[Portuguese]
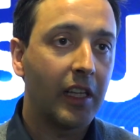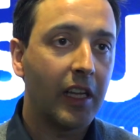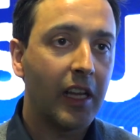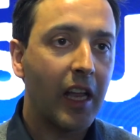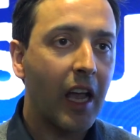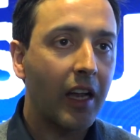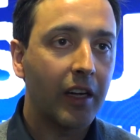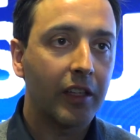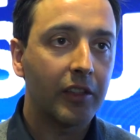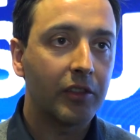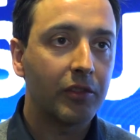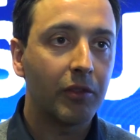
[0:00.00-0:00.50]
em
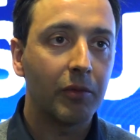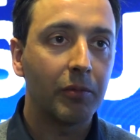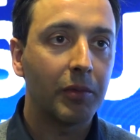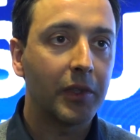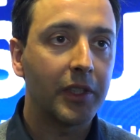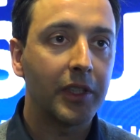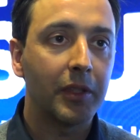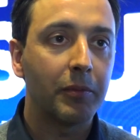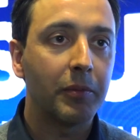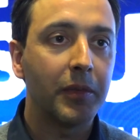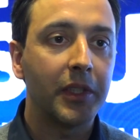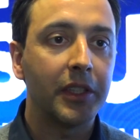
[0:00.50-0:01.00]
áreas
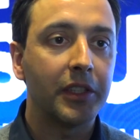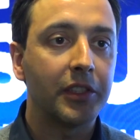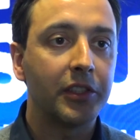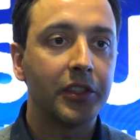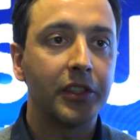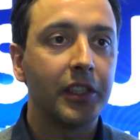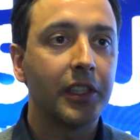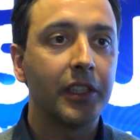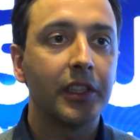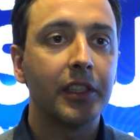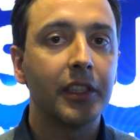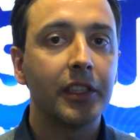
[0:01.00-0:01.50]
completamente
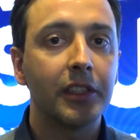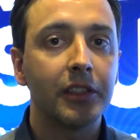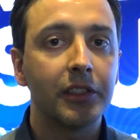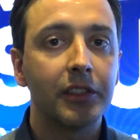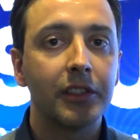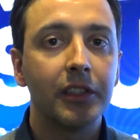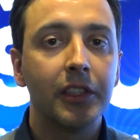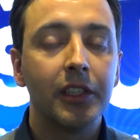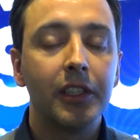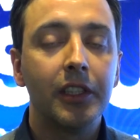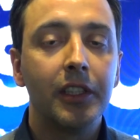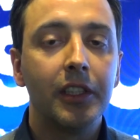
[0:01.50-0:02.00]

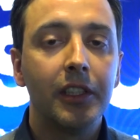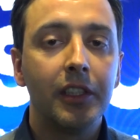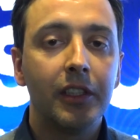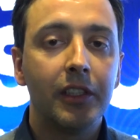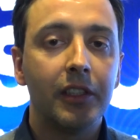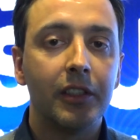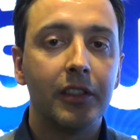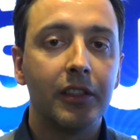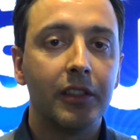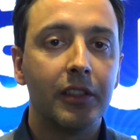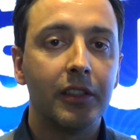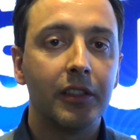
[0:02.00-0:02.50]
distintas,
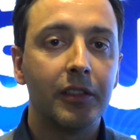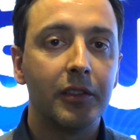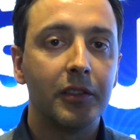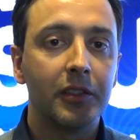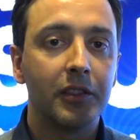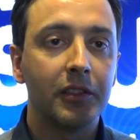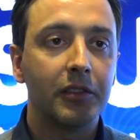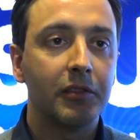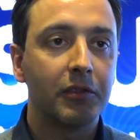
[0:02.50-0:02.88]
eh,